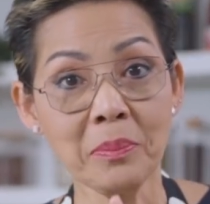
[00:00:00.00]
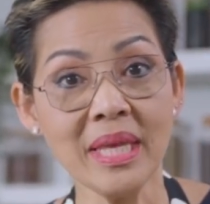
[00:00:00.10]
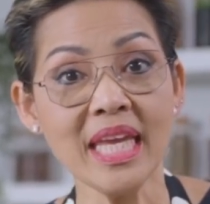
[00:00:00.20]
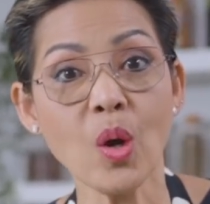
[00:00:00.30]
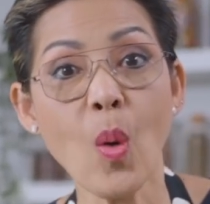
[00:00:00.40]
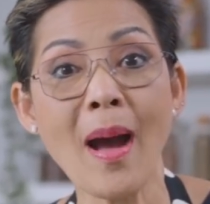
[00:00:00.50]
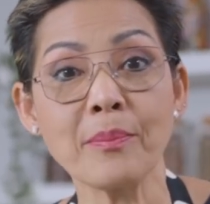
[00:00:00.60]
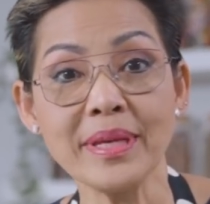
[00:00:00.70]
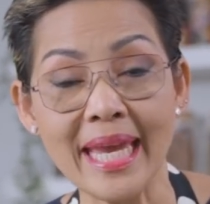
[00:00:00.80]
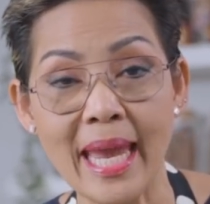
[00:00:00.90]
มีควา
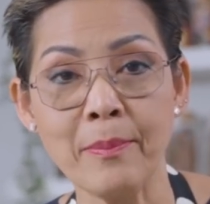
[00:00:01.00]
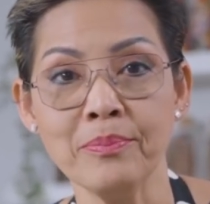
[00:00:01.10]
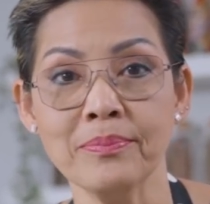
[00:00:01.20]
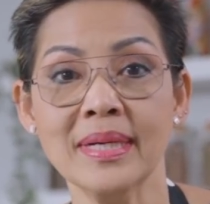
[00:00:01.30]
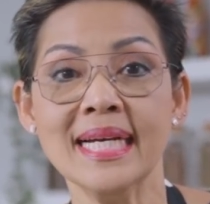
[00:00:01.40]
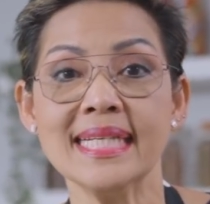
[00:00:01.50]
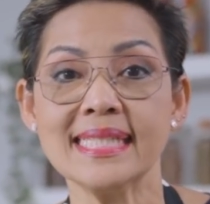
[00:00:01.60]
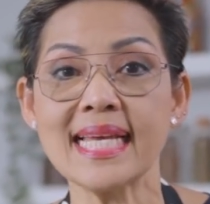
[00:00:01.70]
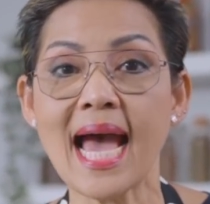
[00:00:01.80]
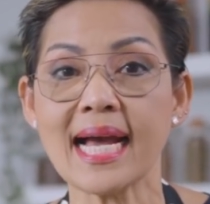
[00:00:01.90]
มเค็ม
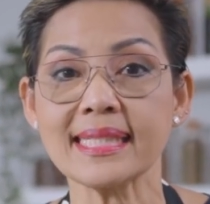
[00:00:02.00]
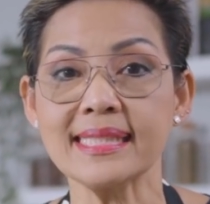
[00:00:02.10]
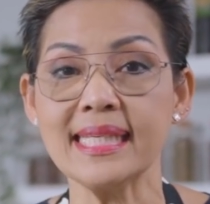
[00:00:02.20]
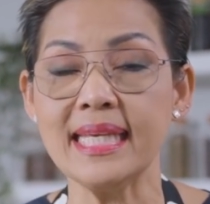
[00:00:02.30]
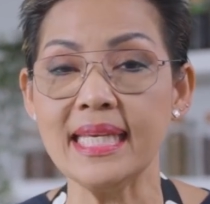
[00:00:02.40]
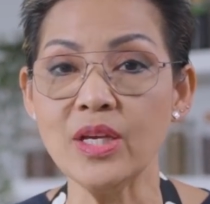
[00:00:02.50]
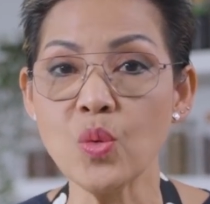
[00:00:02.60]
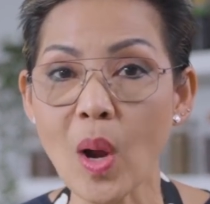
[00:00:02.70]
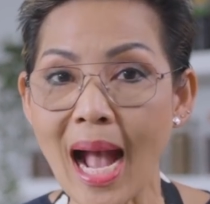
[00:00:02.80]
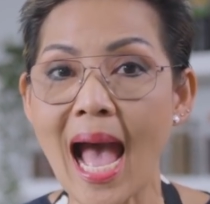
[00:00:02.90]
จากซีอิ๊
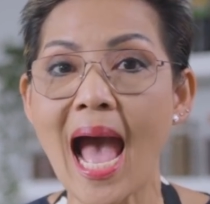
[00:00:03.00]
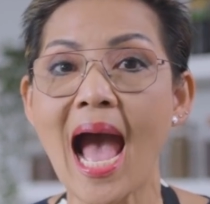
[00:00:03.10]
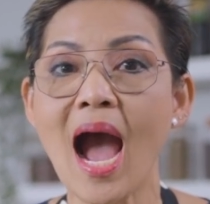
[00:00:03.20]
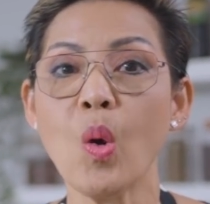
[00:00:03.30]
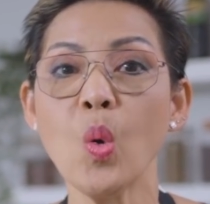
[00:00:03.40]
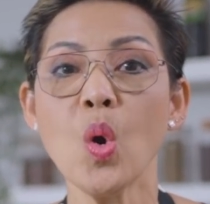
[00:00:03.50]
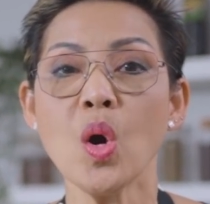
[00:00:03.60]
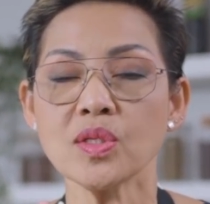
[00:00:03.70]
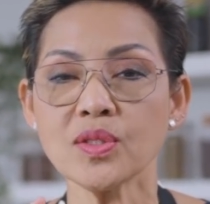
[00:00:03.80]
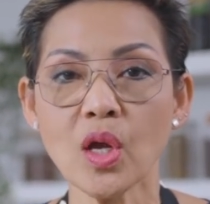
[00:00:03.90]
วขาว
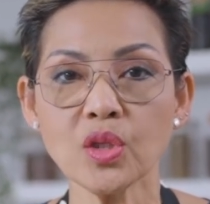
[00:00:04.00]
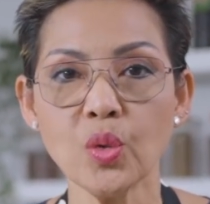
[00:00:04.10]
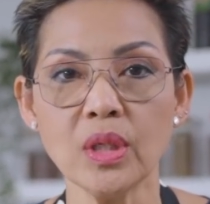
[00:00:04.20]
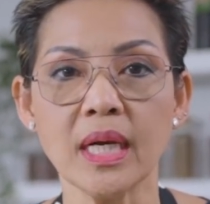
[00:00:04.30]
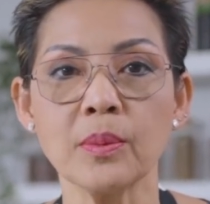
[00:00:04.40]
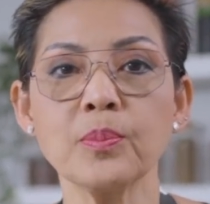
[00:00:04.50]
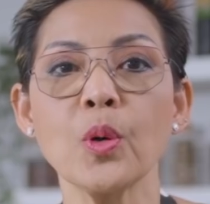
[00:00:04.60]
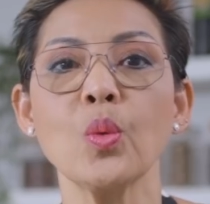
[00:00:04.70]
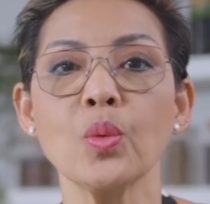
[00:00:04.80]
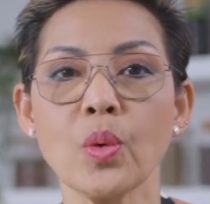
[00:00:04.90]
ซอสถั่วเหลืองป
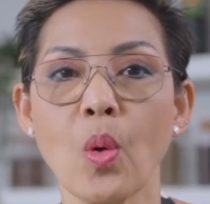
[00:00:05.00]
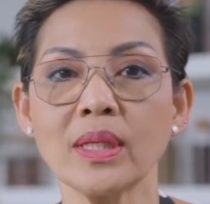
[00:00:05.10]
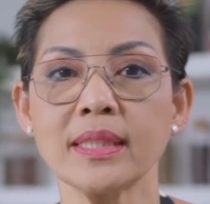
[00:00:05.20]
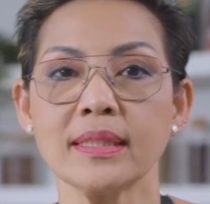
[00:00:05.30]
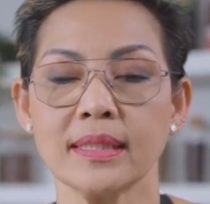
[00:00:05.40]
รุงรส